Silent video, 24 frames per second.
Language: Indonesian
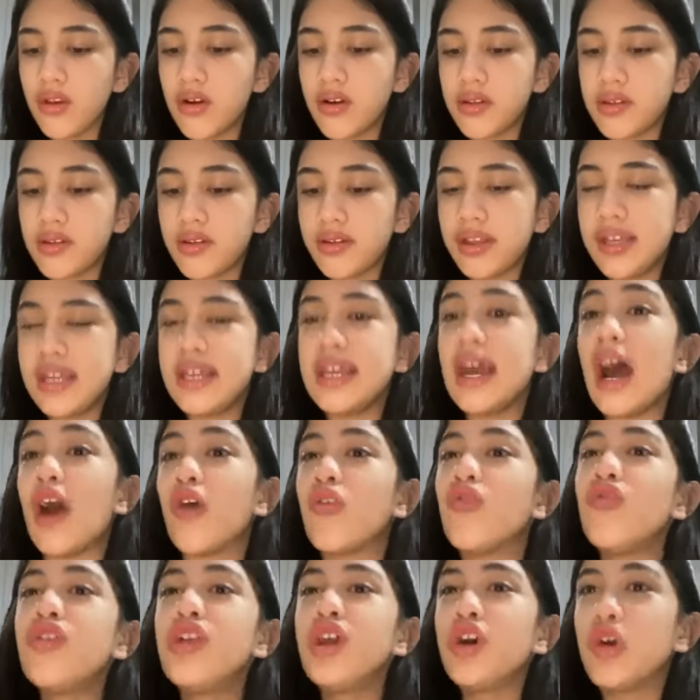gosok gigi
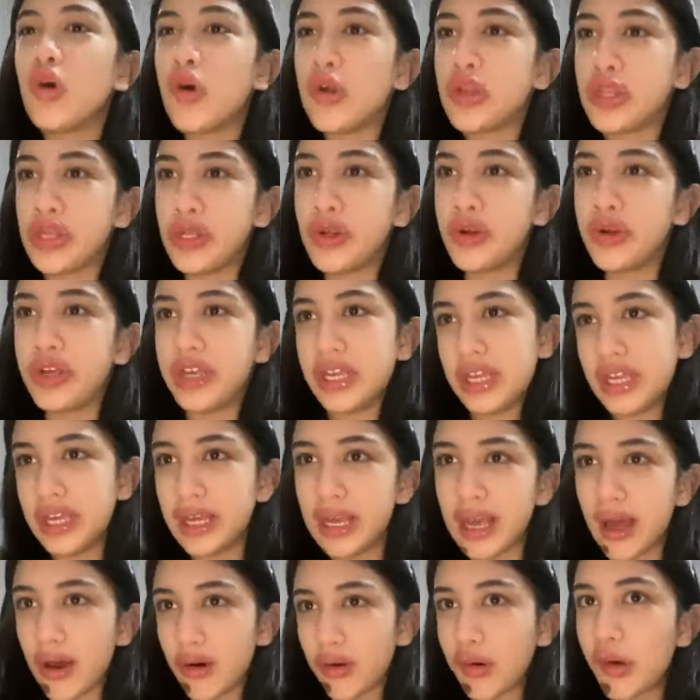aku udah gosok
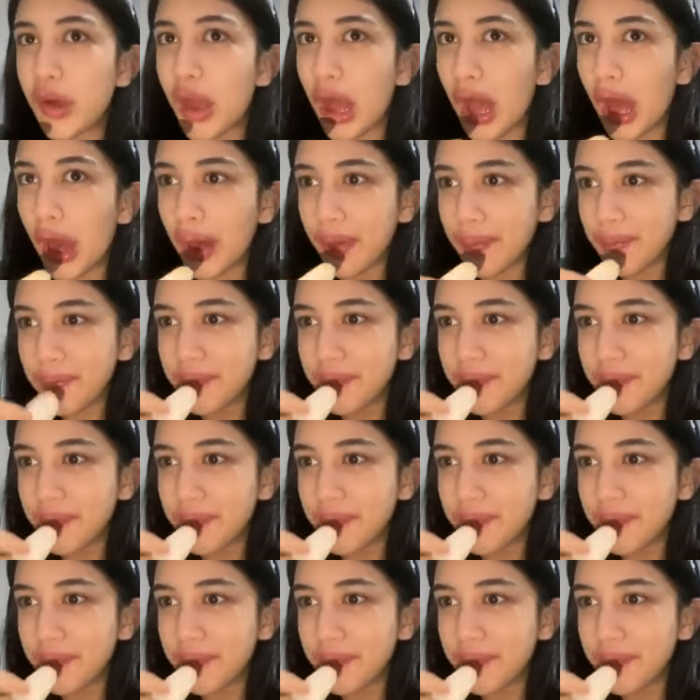gigi aku ya